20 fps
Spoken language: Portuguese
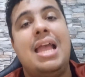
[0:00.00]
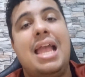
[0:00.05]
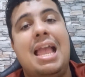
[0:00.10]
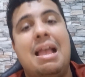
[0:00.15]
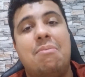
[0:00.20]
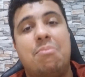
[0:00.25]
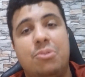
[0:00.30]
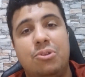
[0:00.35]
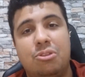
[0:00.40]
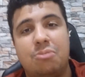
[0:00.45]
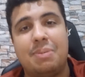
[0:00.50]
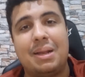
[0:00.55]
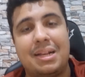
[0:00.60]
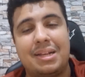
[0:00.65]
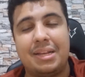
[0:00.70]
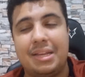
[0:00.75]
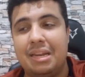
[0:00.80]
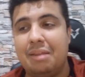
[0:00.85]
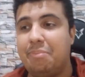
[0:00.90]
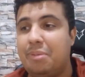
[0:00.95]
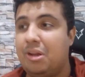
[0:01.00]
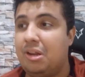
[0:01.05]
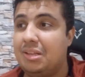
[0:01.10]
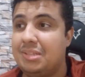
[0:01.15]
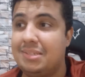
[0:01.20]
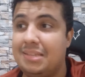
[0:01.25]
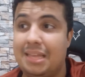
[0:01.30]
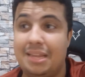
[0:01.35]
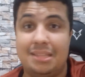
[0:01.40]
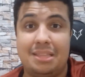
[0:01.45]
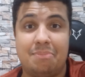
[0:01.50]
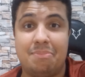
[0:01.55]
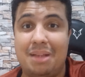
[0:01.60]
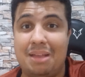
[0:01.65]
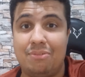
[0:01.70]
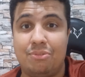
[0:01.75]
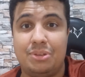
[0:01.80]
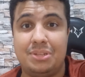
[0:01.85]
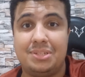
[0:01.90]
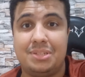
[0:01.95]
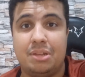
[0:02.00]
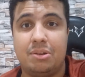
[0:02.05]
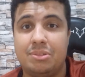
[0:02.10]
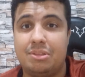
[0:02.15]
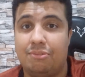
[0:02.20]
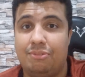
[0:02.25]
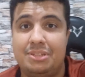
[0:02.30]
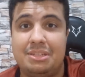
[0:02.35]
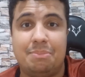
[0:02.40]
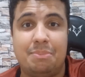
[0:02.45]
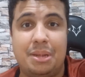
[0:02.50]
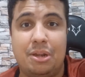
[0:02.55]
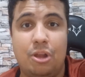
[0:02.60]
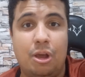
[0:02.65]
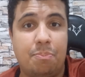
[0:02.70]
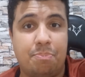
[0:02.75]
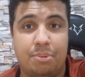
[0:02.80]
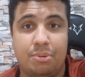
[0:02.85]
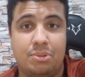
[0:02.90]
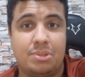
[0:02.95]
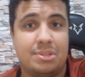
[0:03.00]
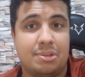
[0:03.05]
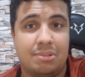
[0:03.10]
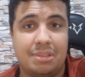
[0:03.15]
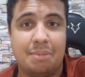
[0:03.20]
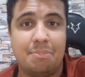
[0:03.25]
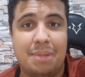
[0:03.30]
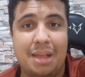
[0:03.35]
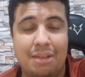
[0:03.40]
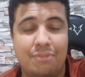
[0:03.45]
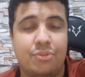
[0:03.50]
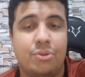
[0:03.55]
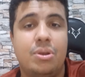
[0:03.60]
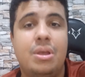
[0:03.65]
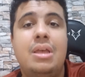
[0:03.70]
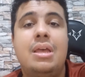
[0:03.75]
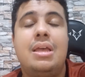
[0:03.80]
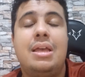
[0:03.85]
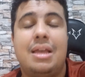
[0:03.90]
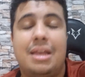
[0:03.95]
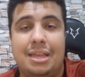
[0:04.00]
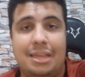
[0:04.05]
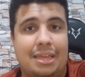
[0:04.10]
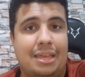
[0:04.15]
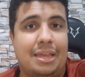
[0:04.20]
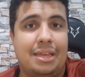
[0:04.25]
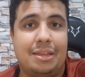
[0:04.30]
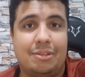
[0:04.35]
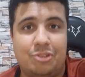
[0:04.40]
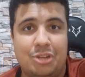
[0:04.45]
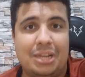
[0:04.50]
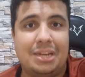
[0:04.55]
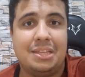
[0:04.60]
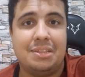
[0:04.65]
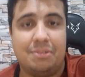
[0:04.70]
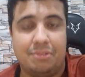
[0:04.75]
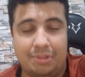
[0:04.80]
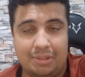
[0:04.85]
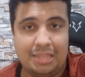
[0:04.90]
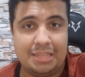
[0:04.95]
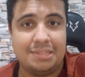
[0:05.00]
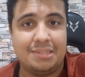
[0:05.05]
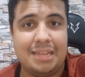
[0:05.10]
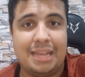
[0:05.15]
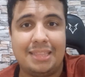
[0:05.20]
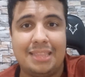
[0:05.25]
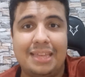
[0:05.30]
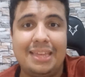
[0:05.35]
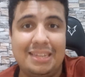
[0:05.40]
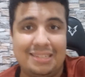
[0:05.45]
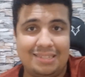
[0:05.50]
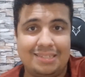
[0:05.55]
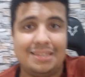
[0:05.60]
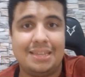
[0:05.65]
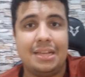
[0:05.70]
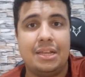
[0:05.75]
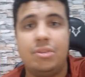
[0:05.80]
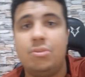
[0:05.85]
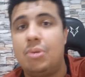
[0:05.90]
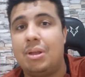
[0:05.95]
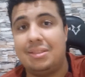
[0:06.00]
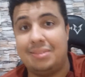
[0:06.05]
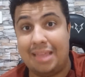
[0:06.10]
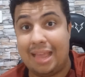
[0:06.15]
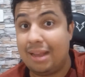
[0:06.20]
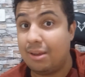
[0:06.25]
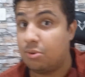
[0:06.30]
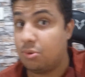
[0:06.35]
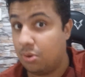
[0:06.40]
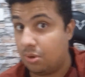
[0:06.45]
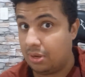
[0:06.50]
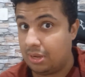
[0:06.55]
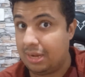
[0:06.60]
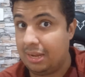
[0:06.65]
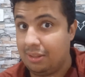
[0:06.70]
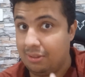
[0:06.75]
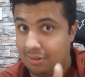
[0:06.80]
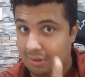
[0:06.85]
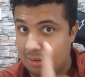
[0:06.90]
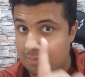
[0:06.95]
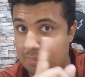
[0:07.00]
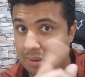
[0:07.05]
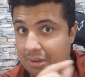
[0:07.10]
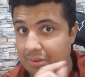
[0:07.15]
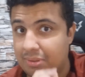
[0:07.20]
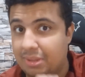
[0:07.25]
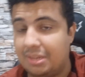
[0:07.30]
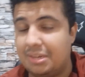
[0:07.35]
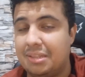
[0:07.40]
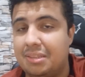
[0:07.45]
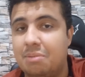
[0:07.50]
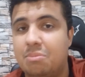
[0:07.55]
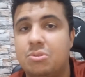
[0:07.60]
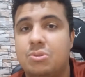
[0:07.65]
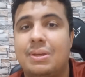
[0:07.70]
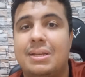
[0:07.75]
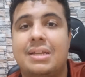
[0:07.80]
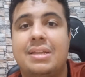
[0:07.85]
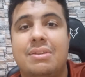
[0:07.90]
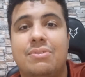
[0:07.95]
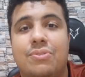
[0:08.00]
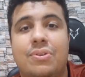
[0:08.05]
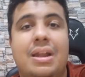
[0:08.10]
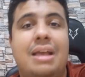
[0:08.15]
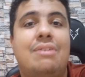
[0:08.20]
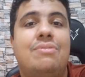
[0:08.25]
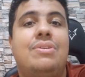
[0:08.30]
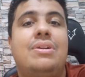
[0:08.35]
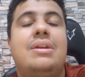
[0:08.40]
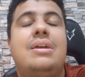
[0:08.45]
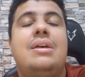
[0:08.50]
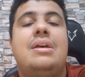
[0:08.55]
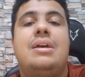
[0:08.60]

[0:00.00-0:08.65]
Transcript: É muito bacana, a melhor série da Marvel esse ano, talvez a melhor produção da Marvel é, já lançada esse ano até agora. Lembrando que ainda temos o Akana Forever.